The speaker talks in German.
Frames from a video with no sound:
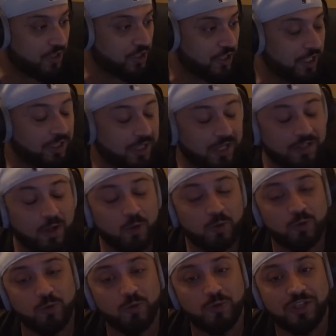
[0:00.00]
geschickt hat aus
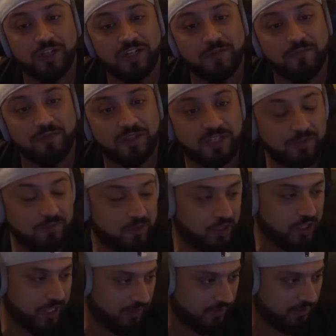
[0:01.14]
unserem
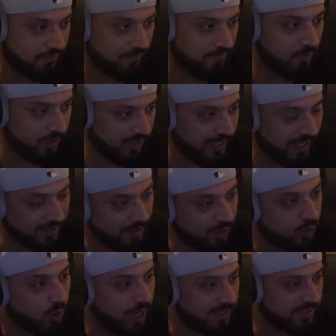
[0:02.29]
Teamchat. Und das sagen die
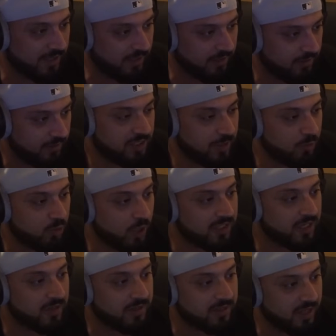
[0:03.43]
zu Hassan. Ich habe zu
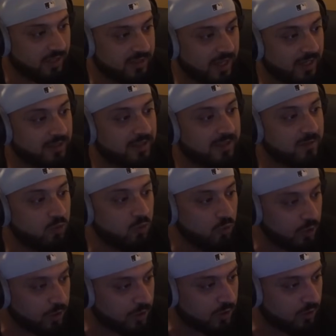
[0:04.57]
Hassan gesagt, sag diesem
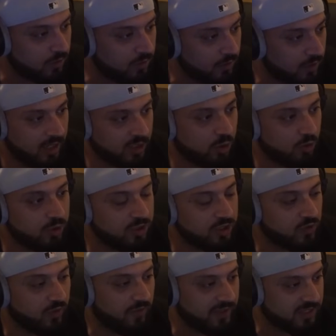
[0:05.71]
Sohn, er soll uns nicht
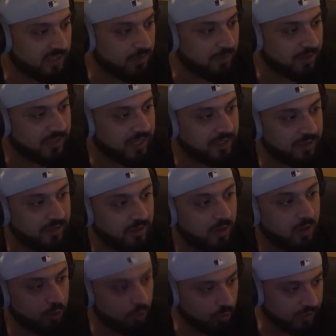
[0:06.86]
verwechseln mit seinen
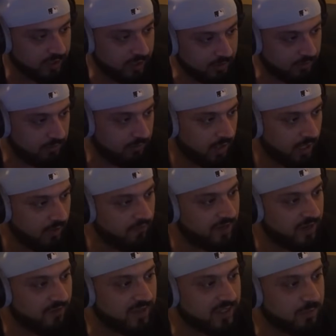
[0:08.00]
ja, wenn
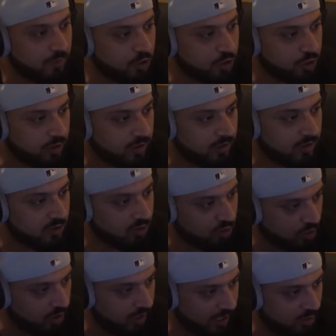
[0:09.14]
er was möchte,
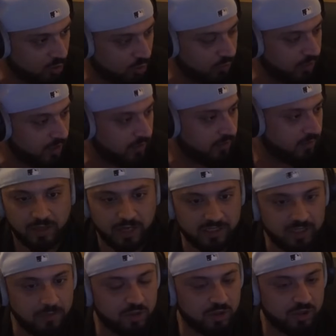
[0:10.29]
soll er zu mir. Dann hat
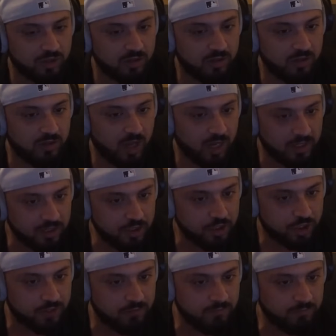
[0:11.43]
er mich äh,
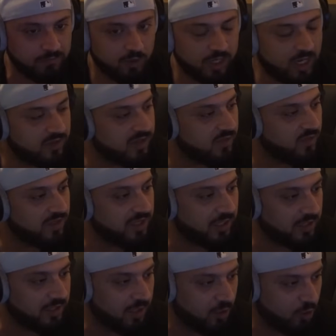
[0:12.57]
angeschrieben und danach sind wir direkt
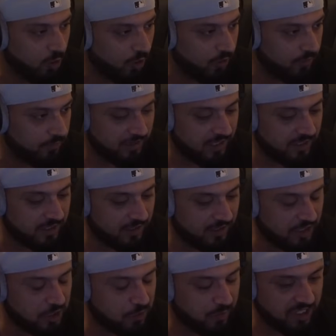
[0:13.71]
in den Call. Das
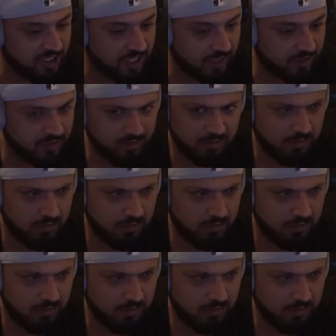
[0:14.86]
Gespräch hat